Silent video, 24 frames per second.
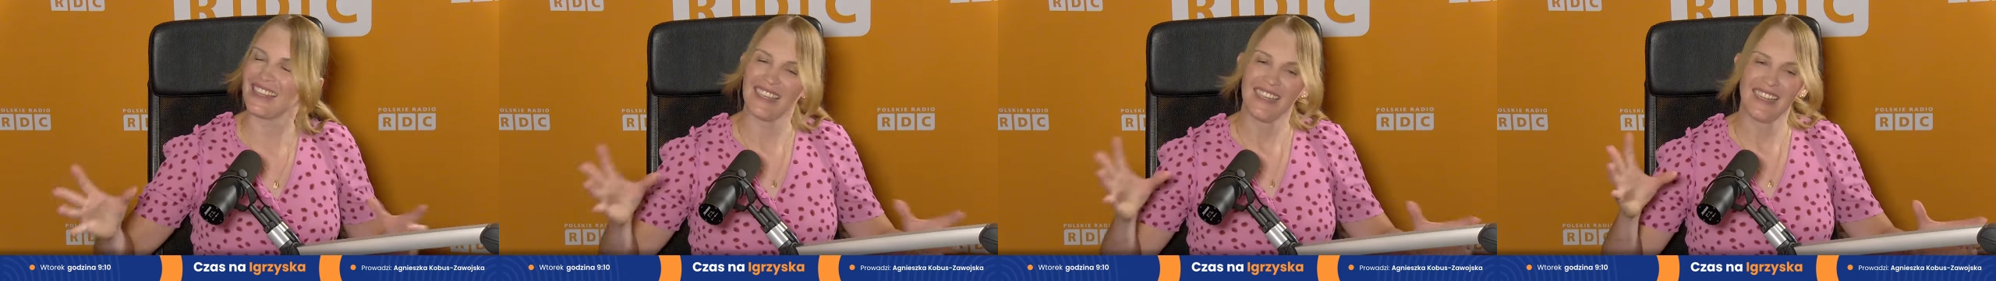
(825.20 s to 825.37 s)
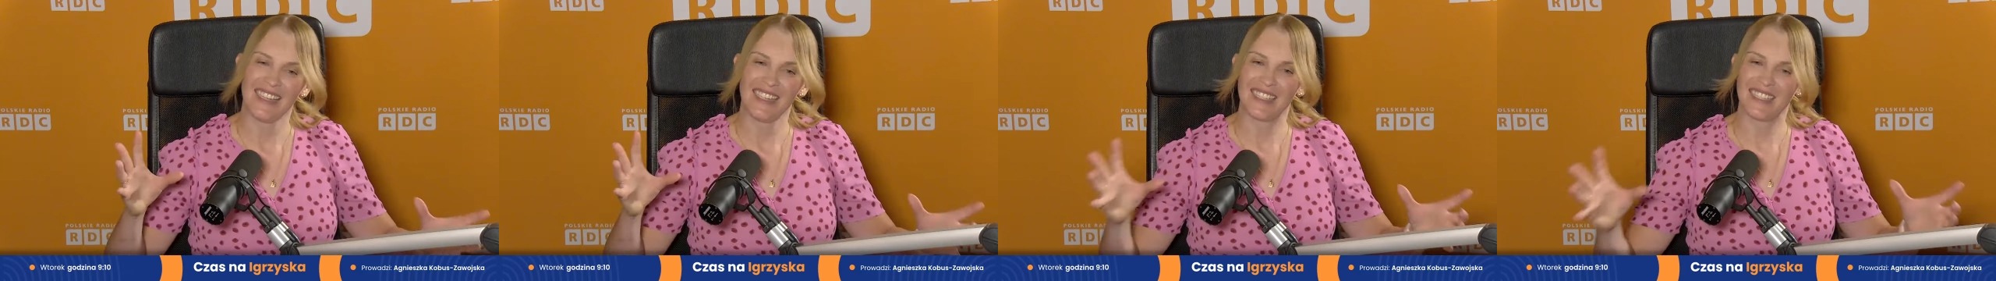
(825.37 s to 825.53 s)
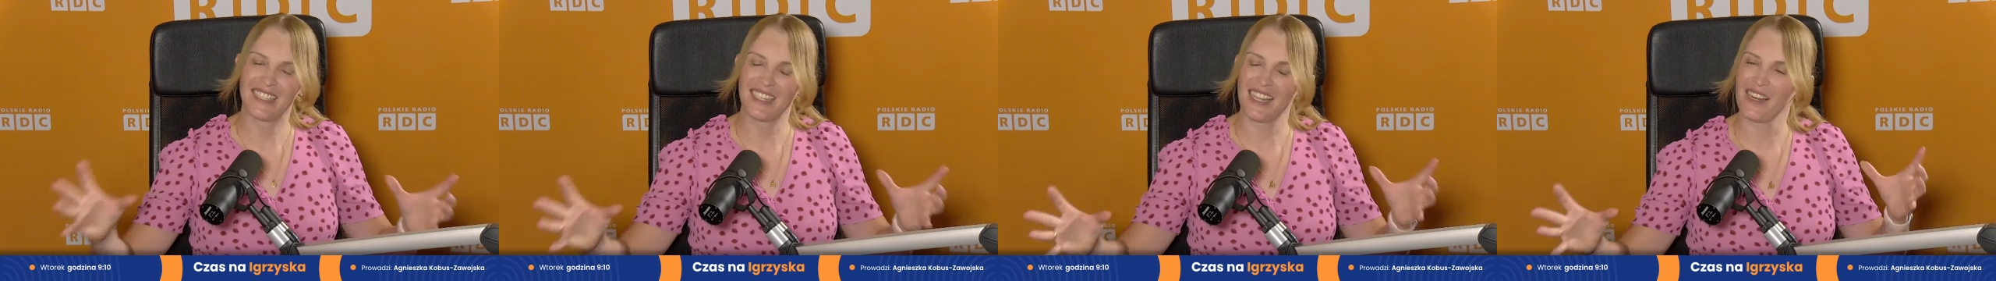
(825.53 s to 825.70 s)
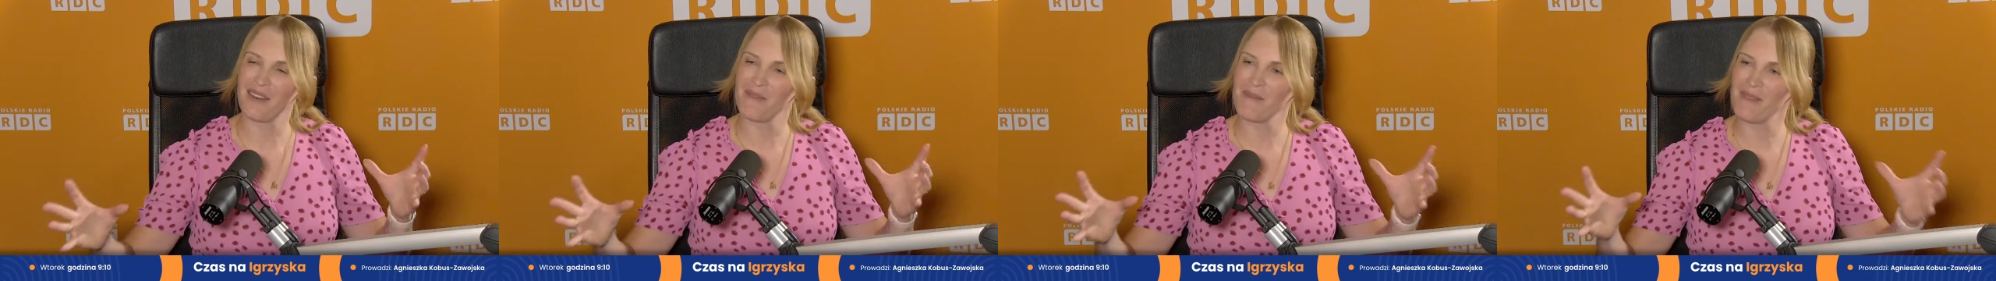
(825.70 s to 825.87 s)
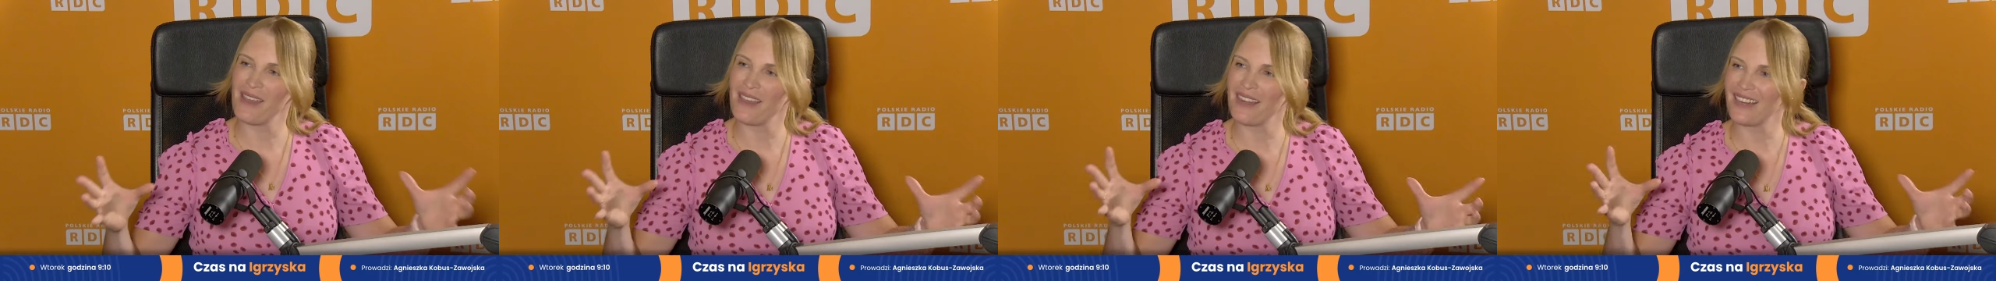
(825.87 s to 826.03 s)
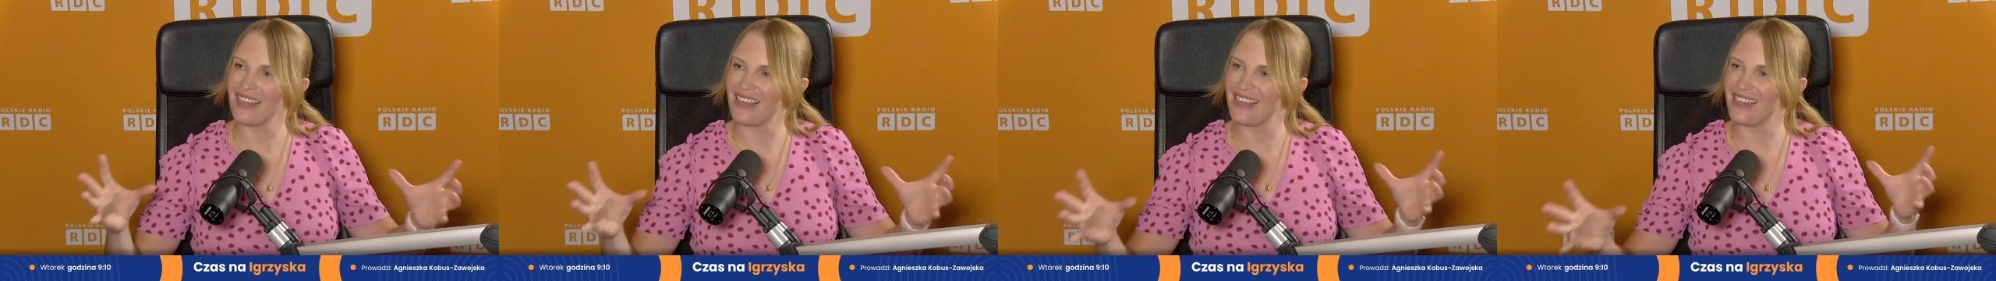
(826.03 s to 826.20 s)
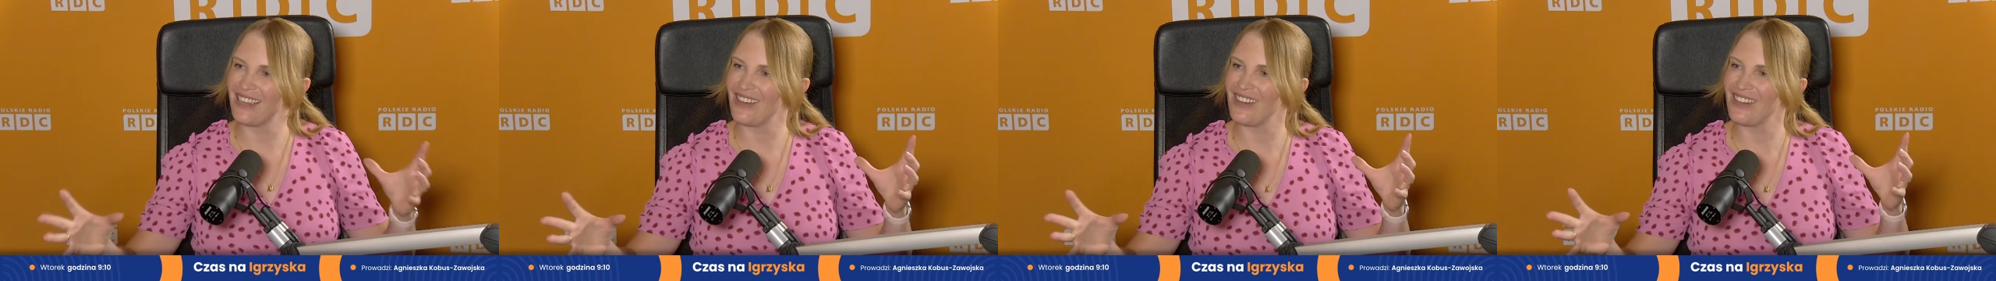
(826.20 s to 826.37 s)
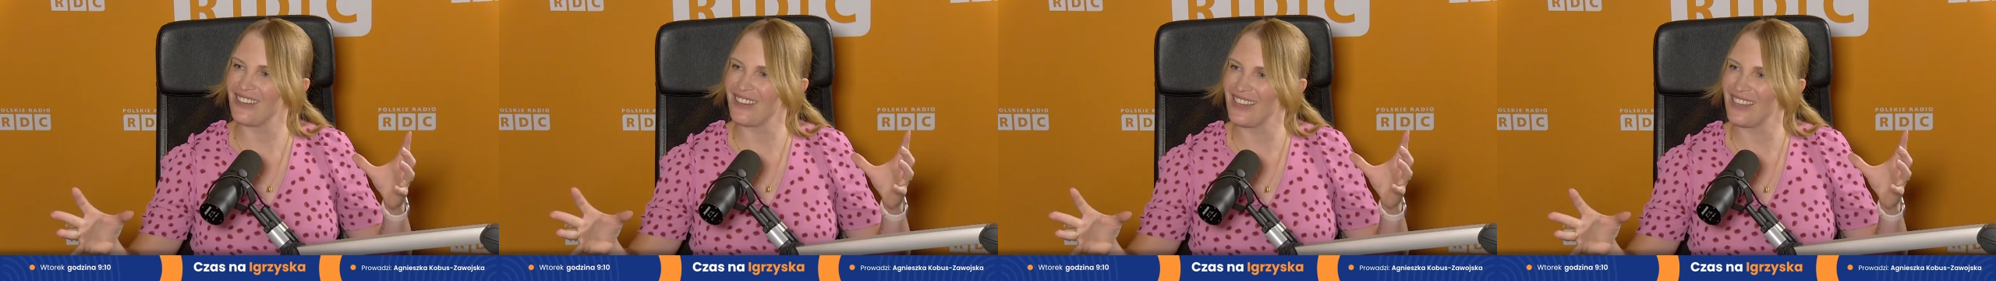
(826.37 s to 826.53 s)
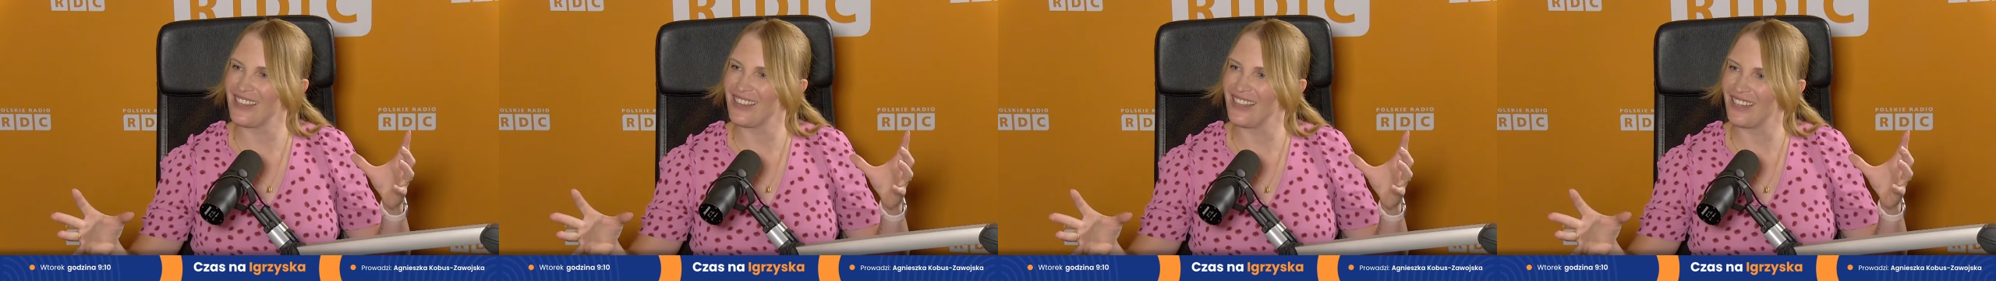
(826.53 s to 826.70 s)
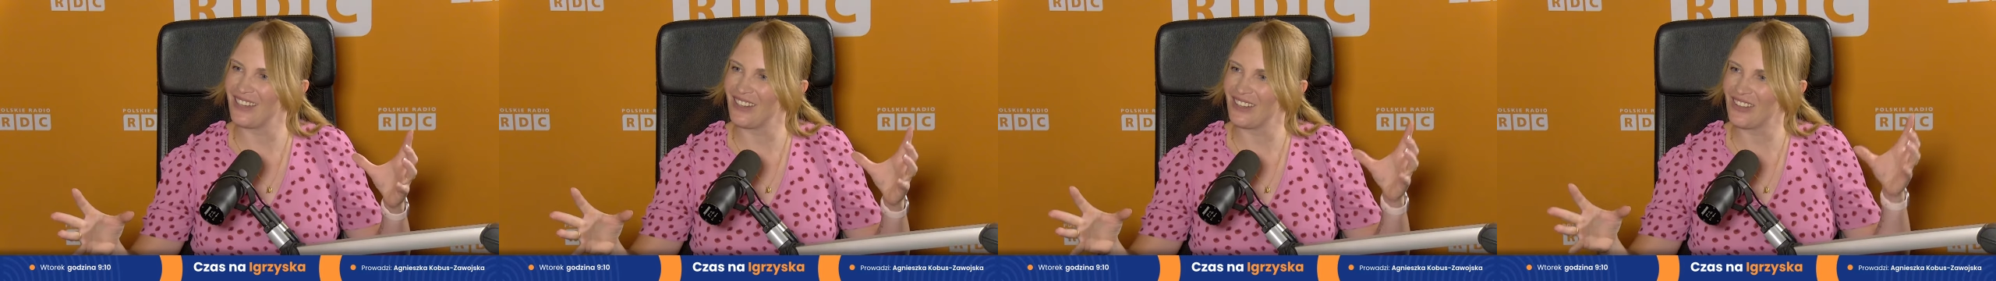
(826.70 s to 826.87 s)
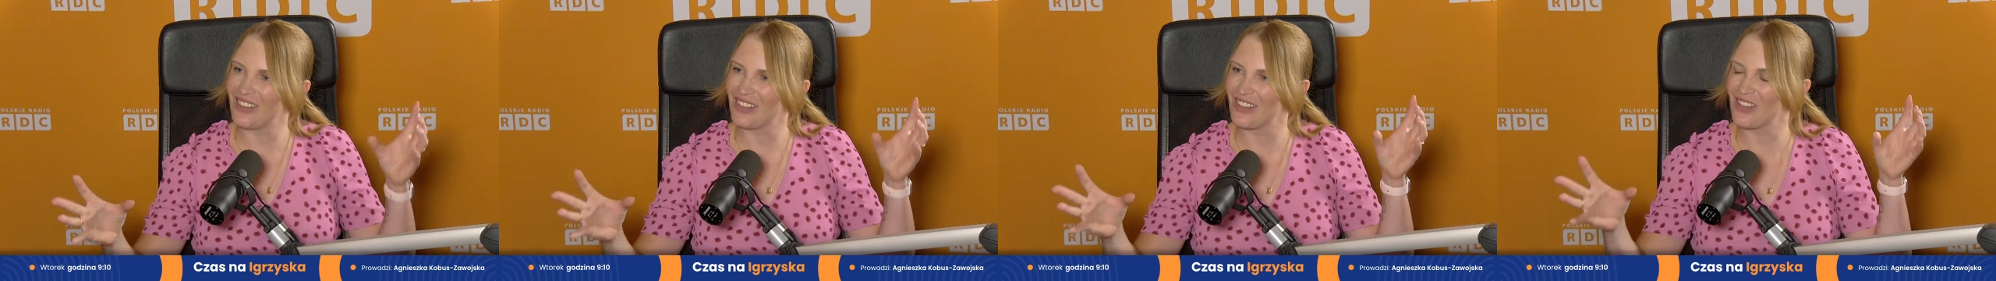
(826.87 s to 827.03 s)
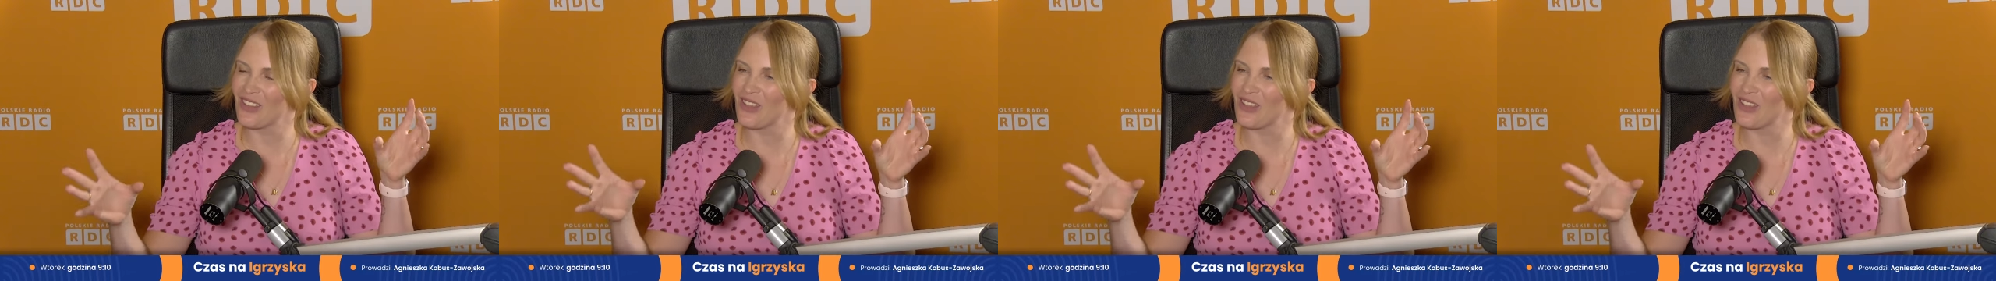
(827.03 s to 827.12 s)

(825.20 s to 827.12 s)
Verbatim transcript: szermierka i hokej na lodzie to